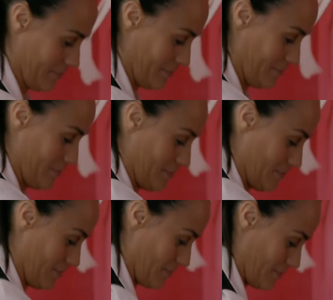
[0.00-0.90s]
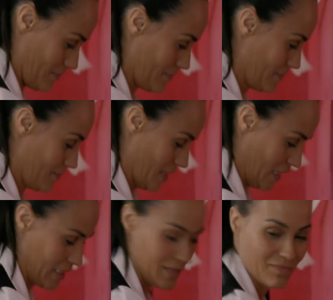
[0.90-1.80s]
É casada?
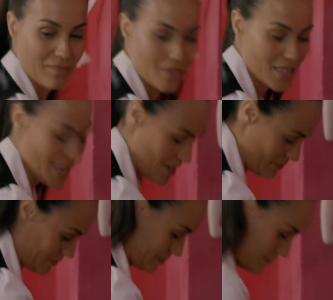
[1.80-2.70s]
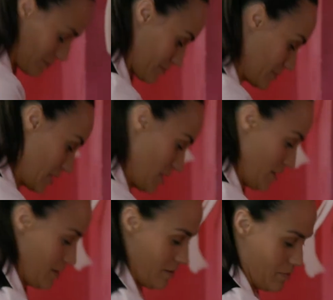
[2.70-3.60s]
Sim.
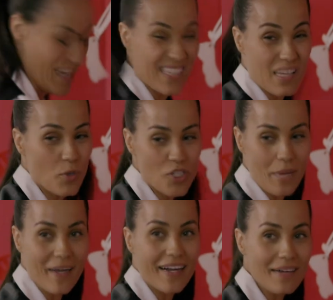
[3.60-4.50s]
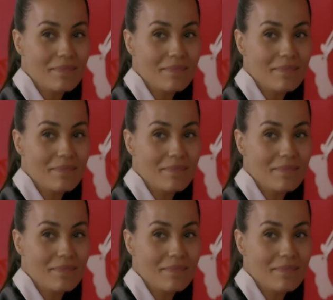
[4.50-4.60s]
Me casei muito